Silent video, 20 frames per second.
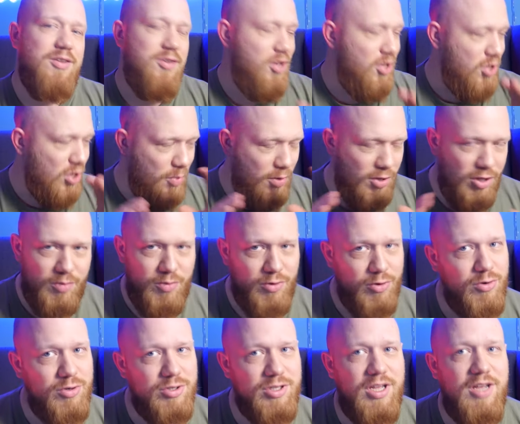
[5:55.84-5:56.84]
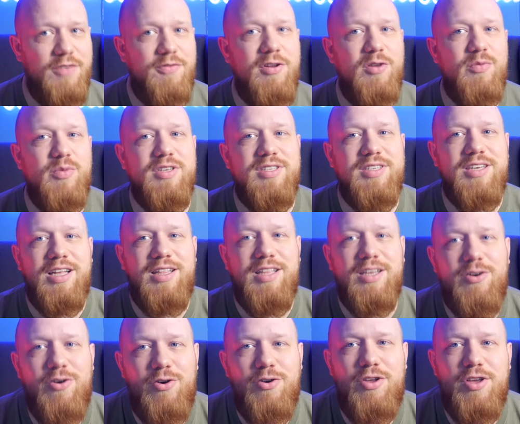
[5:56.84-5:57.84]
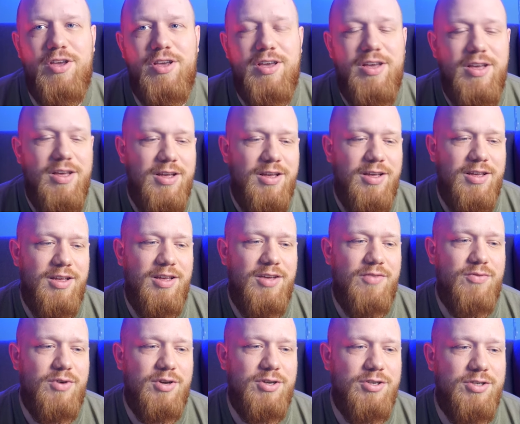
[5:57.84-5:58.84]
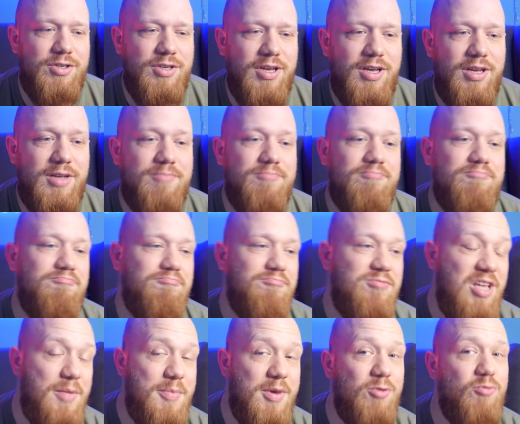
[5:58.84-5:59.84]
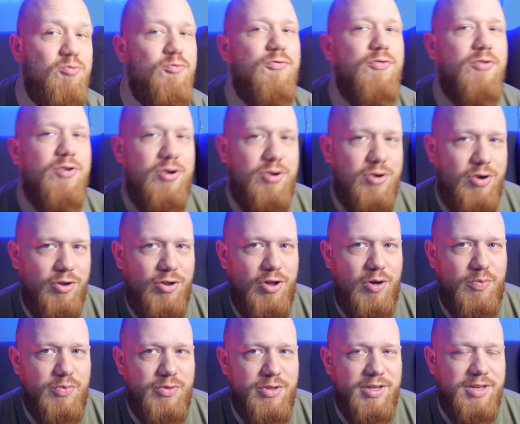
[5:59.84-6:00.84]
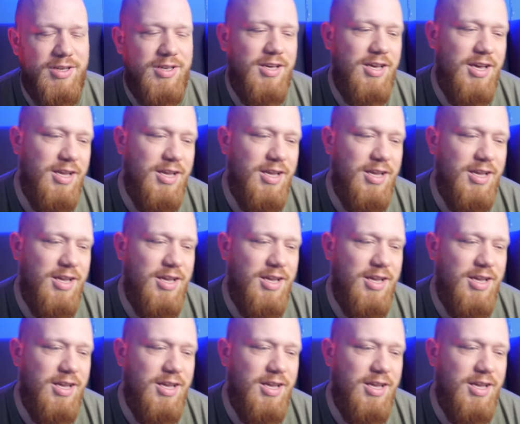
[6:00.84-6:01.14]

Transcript: i to będą różne filmy z kategorii e, właśnie tematów konopnych.